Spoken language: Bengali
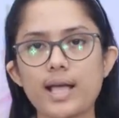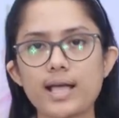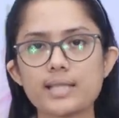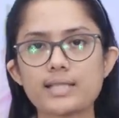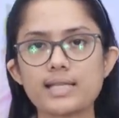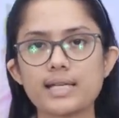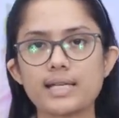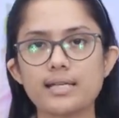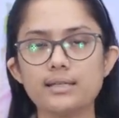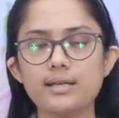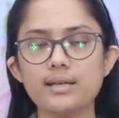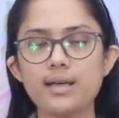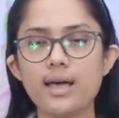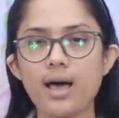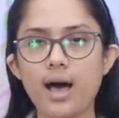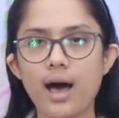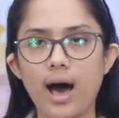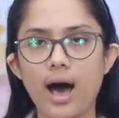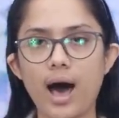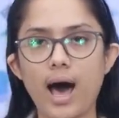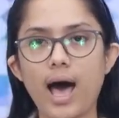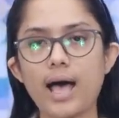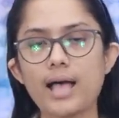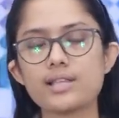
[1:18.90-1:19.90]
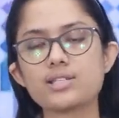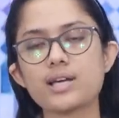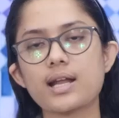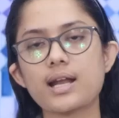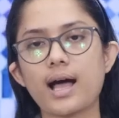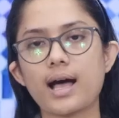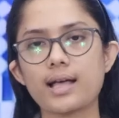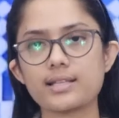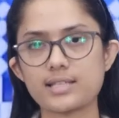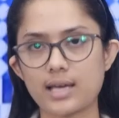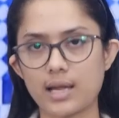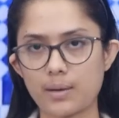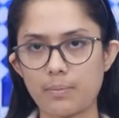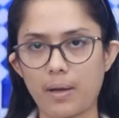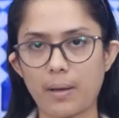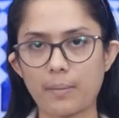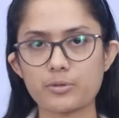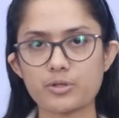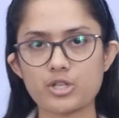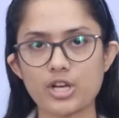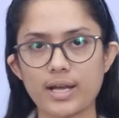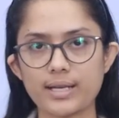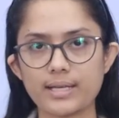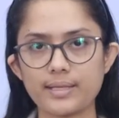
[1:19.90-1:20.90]
গেছেন হাজার হাজার
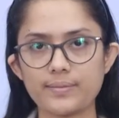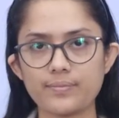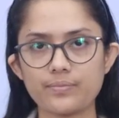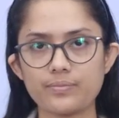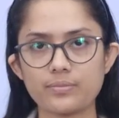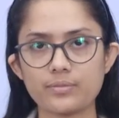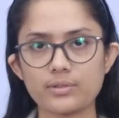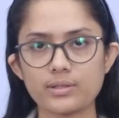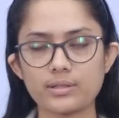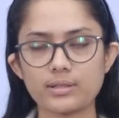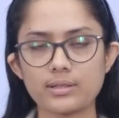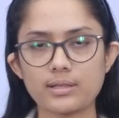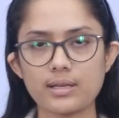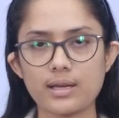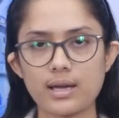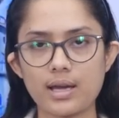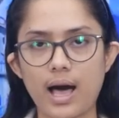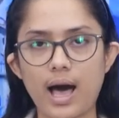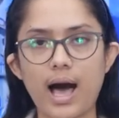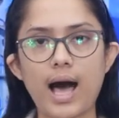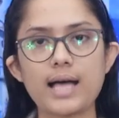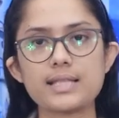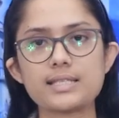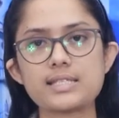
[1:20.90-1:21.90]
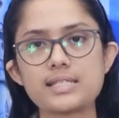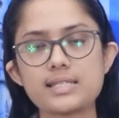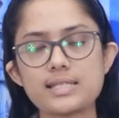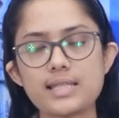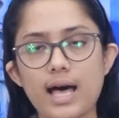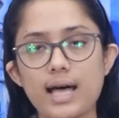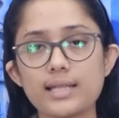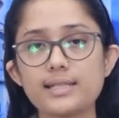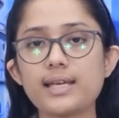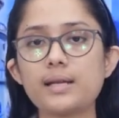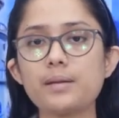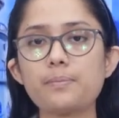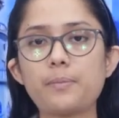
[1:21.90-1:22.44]
ব্যবসায়ী আজ তাদের